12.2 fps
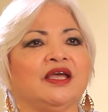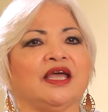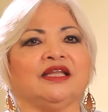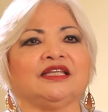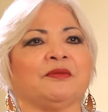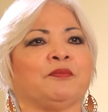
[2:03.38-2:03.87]

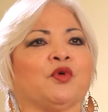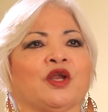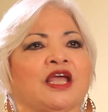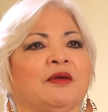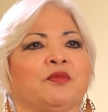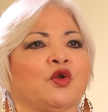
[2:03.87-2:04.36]
entre, por
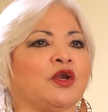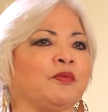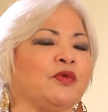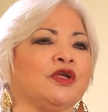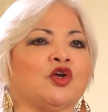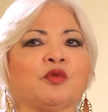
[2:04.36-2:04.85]
ejemplo,
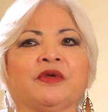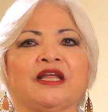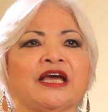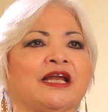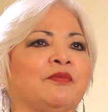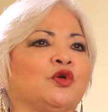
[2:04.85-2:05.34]
República
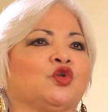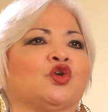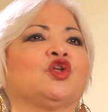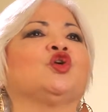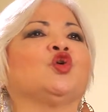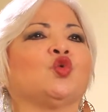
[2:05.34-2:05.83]
Dominicana, Puerto
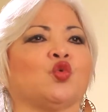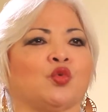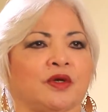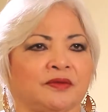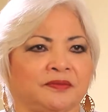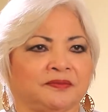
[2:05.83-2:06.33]
Rico y Cuba.